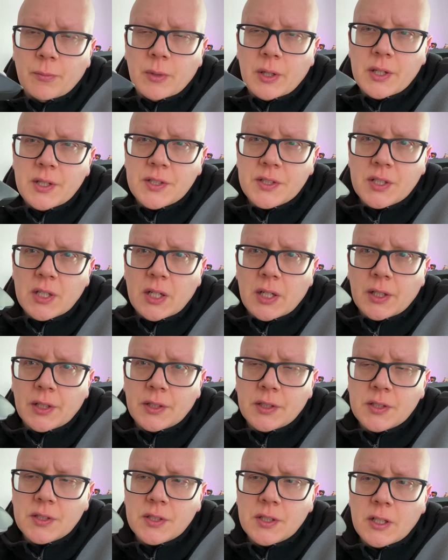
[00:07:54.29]
meines
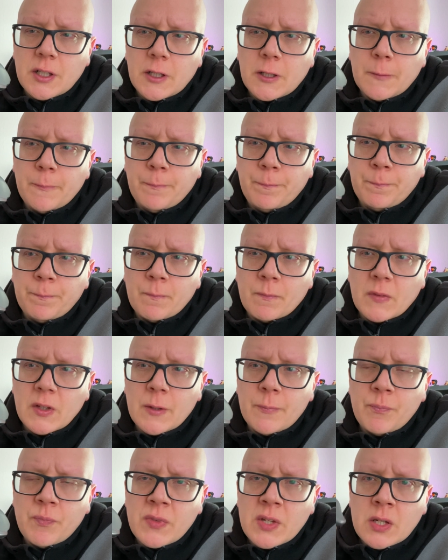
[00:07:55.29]
Erachtens nach. Ne?